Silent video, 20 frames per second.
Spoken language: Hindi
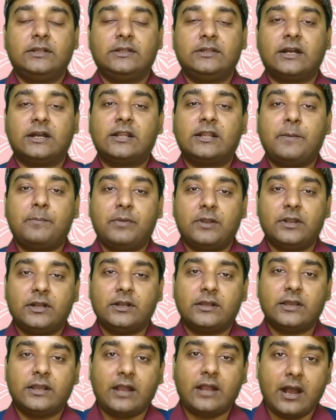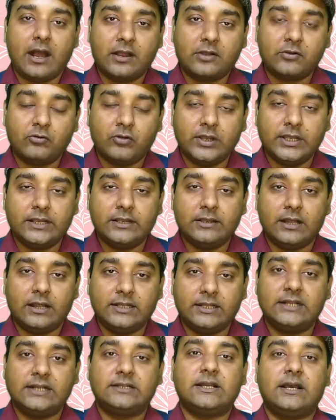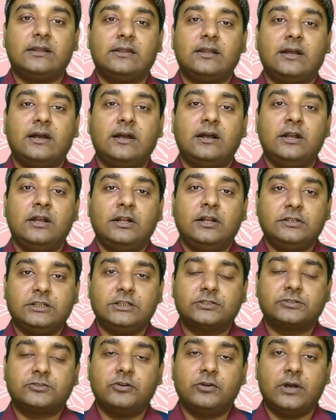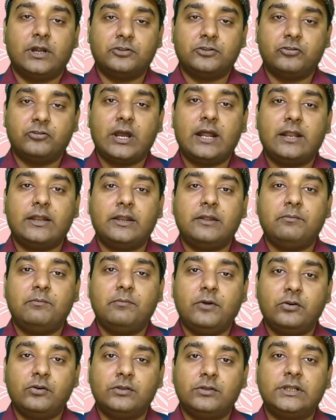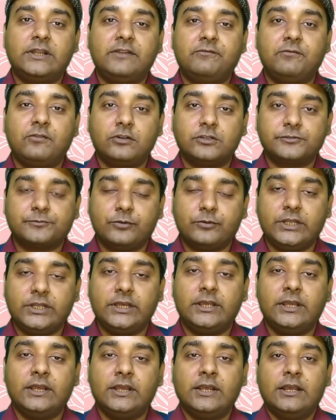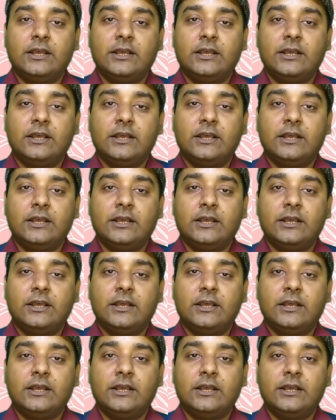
तख्ता पलट का कोई अंदेशा था जिसको अर्दोगान ने बहुत ही फोर्सफुली